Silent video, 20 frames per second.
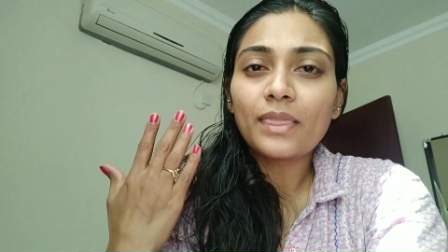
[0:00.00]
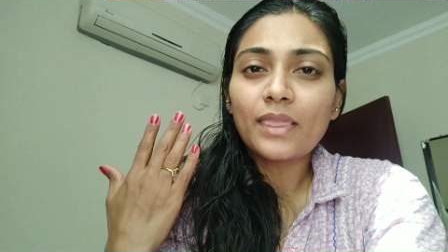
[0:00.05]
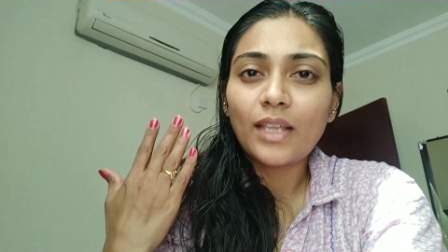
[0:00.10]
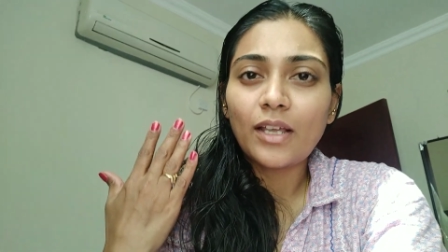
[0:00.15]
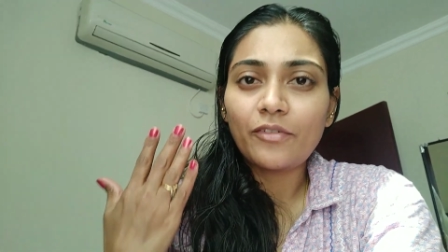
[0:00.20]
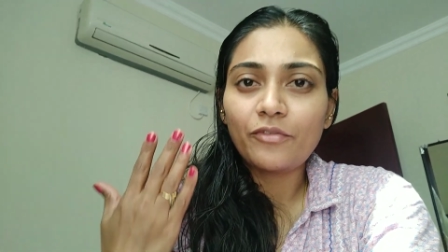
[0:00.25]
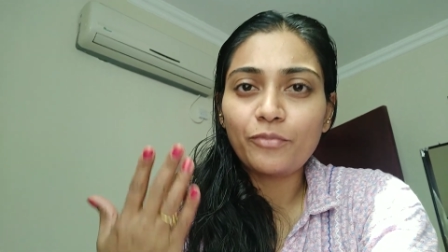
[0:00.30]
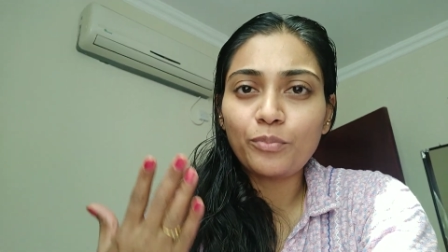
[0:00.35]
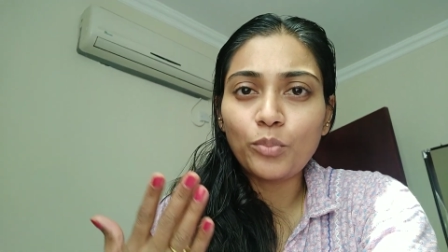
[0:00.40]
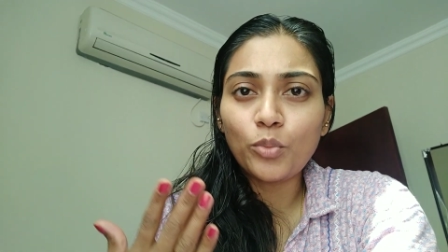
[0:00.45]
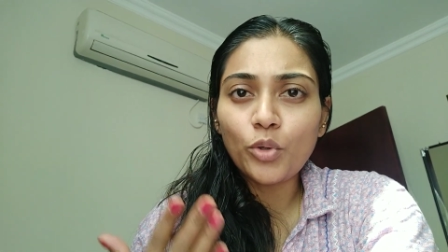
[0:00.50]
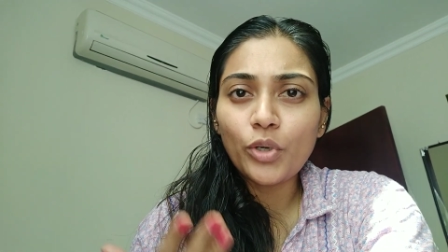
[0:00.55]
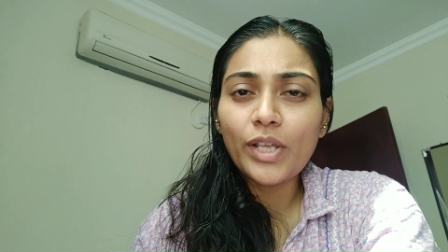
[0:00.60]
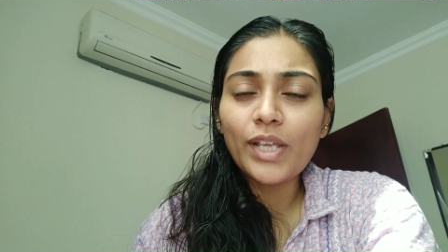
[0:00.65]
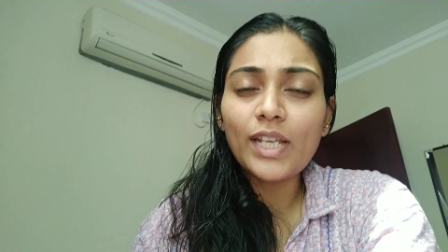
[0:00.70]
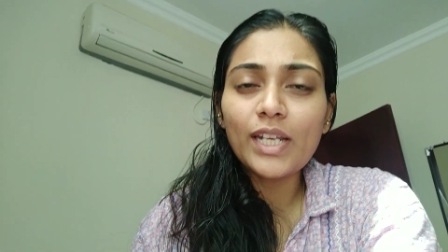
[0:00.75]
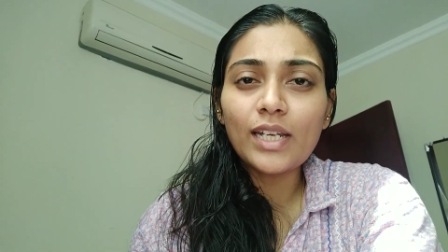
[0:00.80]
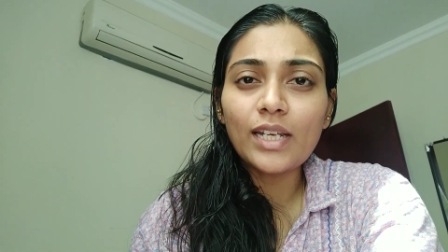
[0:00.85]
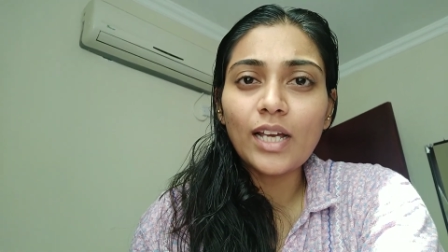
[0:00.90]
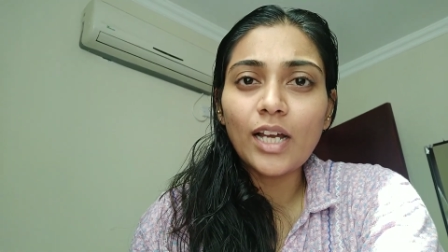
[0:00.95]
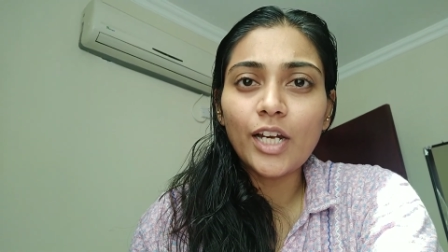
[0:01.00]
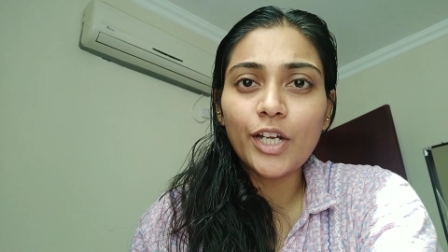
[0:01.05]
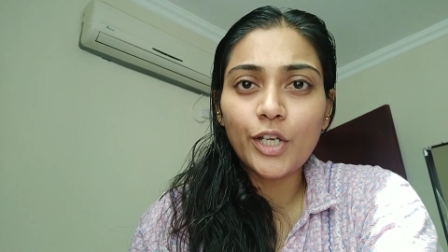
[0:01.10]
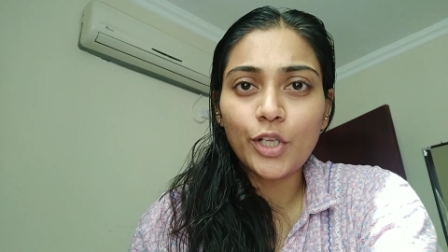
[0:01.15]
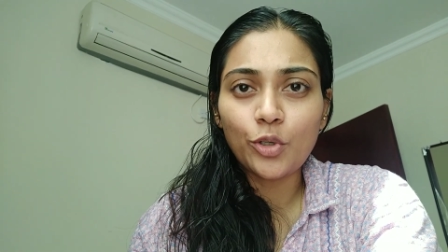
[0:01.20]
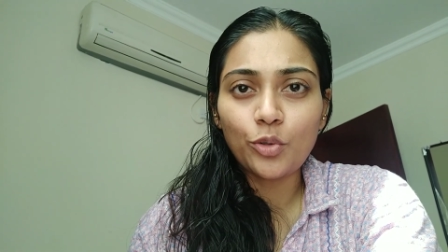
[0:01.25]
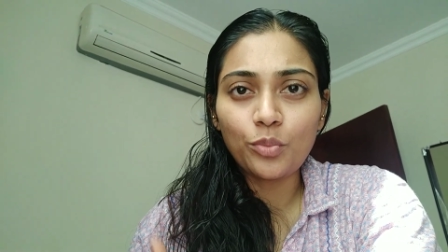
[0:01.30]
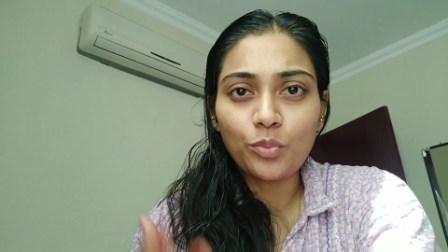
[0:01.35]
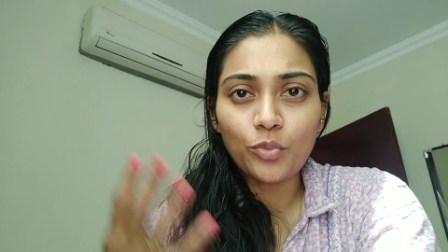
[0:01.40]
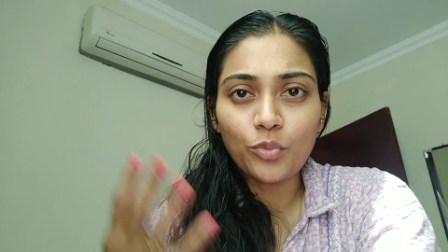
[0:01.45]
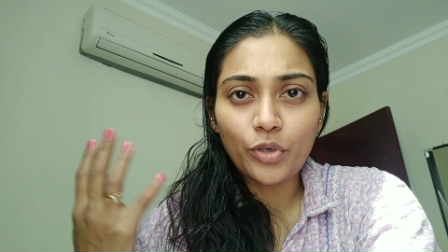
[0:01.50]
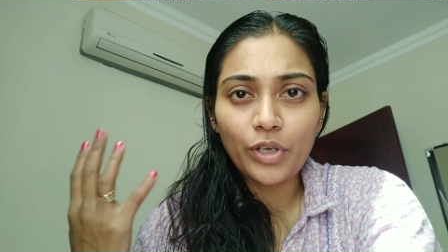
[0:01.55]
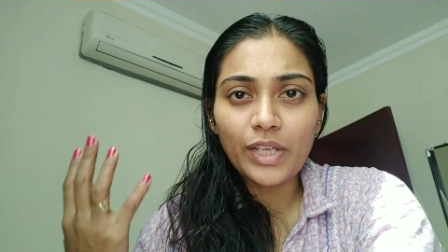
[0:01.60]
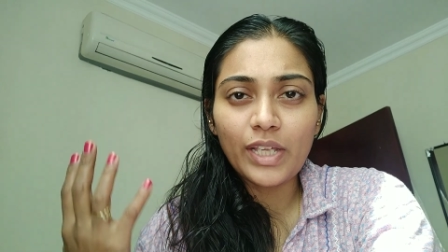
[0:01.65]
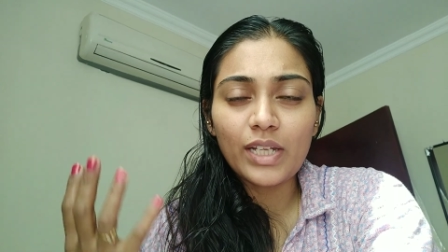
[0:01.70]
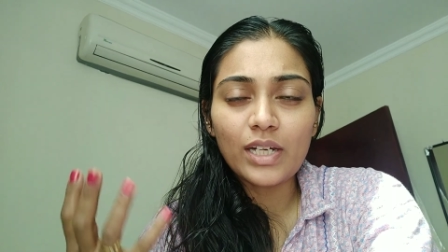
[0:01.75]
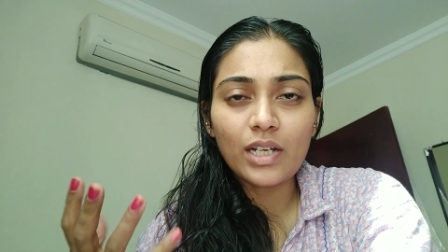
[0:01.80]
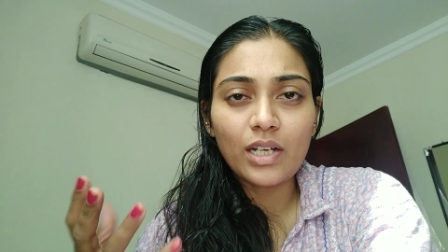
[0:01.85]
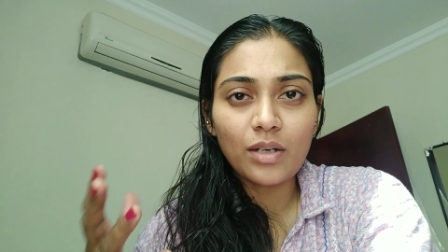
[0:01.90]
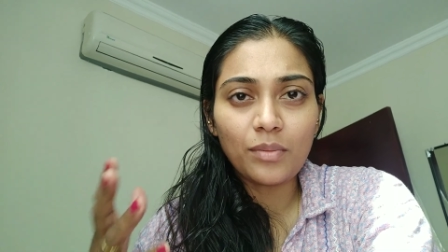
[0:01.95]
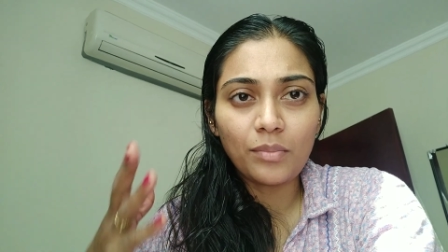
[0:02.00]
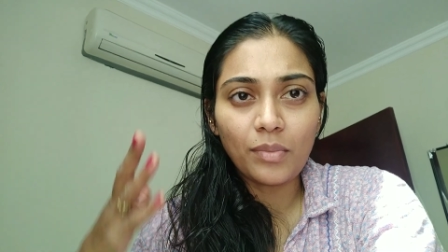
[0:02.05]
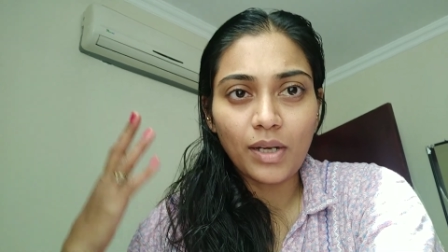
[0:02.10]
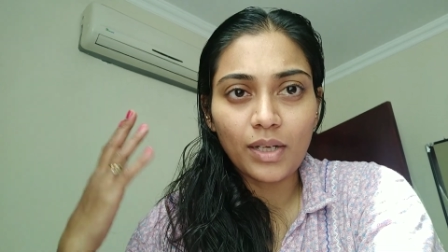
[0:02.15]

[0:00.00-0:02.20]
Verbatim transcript: நான் முடி இல்லாட்டியும் முடி இருக்க